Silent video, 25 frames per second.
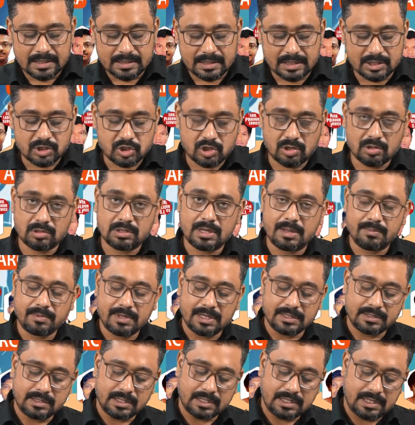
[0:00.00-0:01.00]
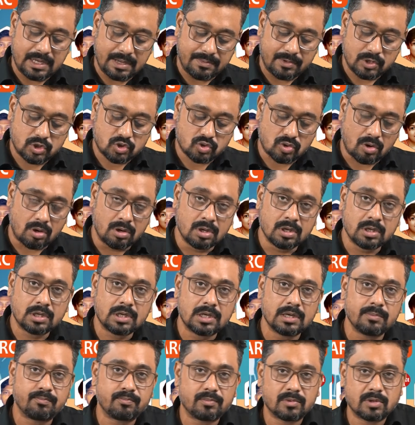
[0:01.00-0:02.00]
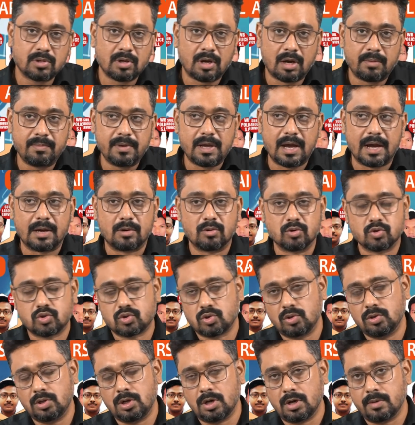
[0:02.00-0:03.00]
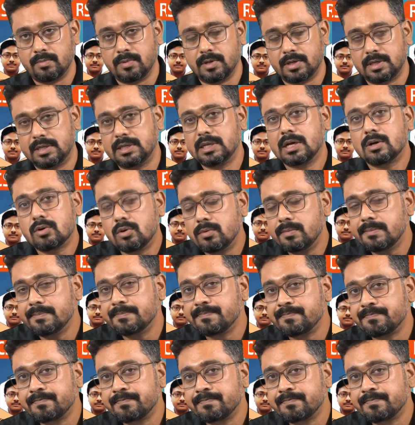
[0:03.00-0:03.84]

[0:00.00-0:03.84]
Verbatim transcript: তাই শিরোনাম ক্ষেত্রে কী হবে সংক্ষিপ্ত হবে আকর্ষণীয় হবে কীরকম